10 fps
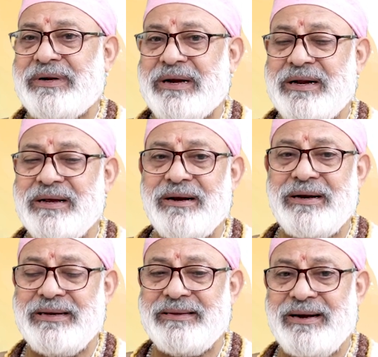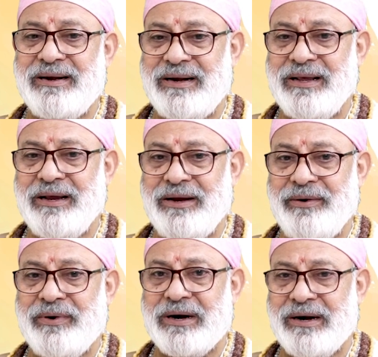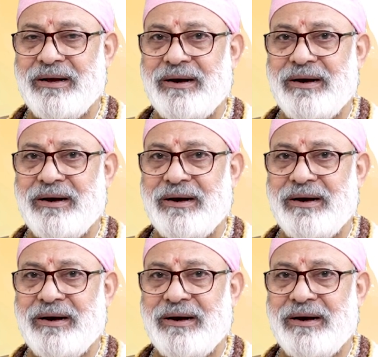టెక్నికల్ రీజన్ అంటే అక్కడ